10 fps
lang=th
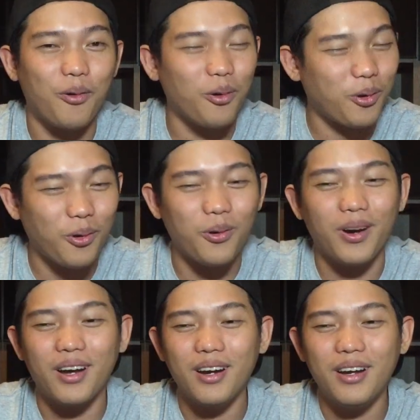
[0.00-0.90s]
ยาว
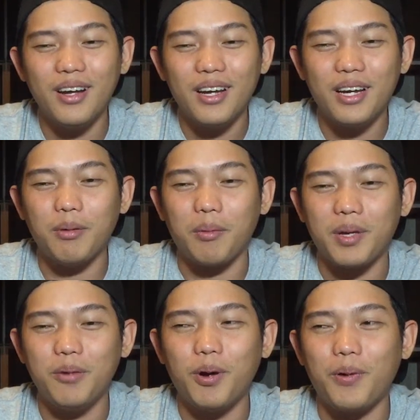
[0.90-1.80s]
โคตร
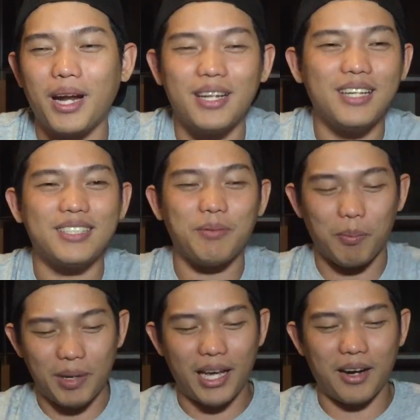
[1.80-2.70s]
คือแบบคิดว่าวันนั้น
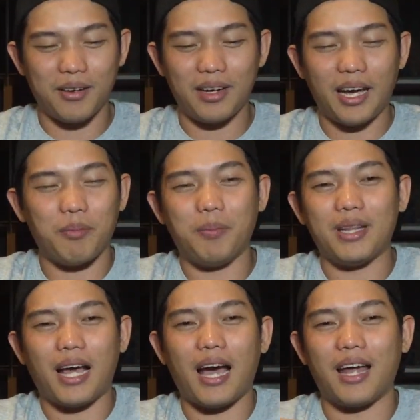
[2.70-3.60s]
น่าจะแบบเรียงเรี
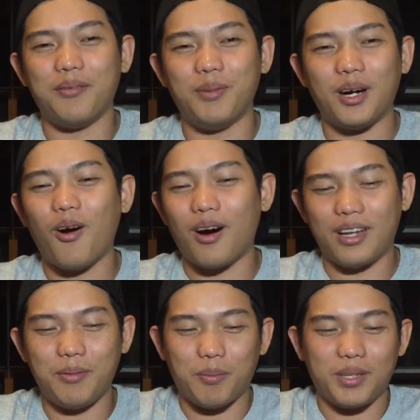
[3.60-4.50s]
ยงเหมือนเป็นทหารเมือ
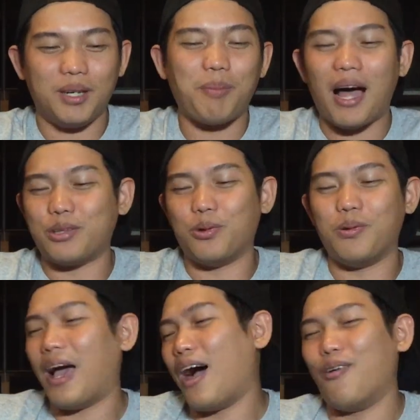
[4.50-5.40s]
งนอกที่แบบถือป
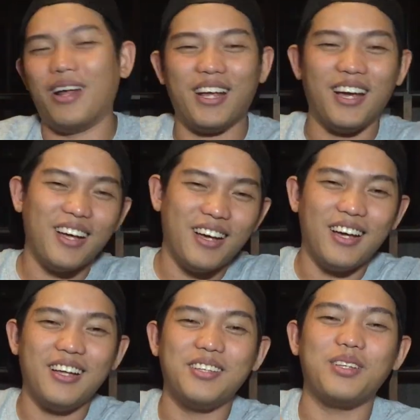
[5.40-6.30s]
ลาตัวยาวอะไรอย่าง
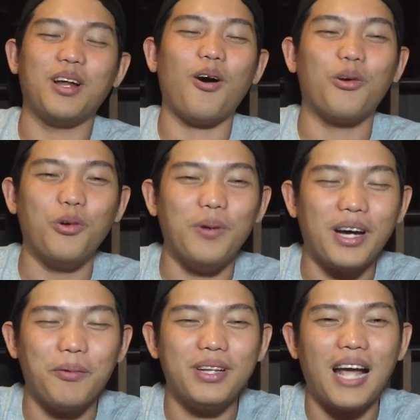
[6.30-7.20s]
เงี้ยจะลอง
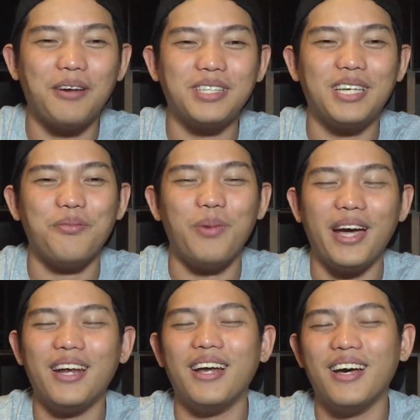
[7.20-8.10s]
ดูเหมือนกันว่ายาวสัก
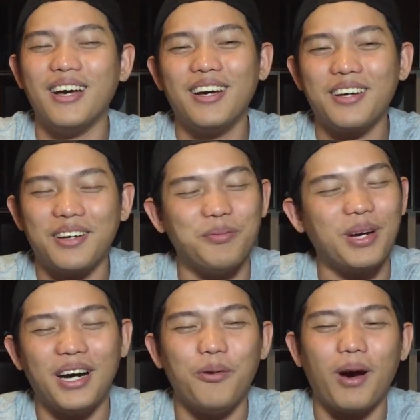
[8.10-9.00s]
กี่เมตรนะฮะ
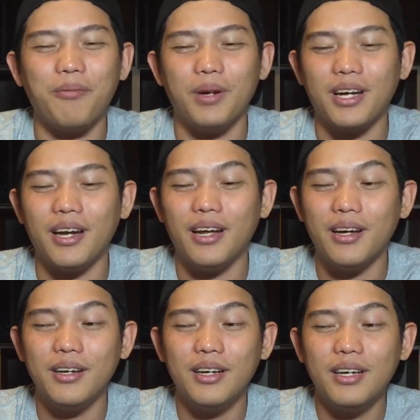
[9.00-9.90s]
ก็ไม่เคยวัดเหมือน
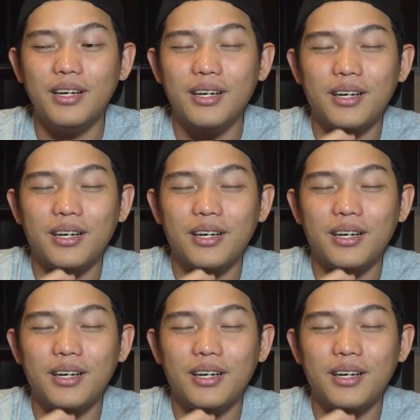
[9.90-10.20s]
กันนะ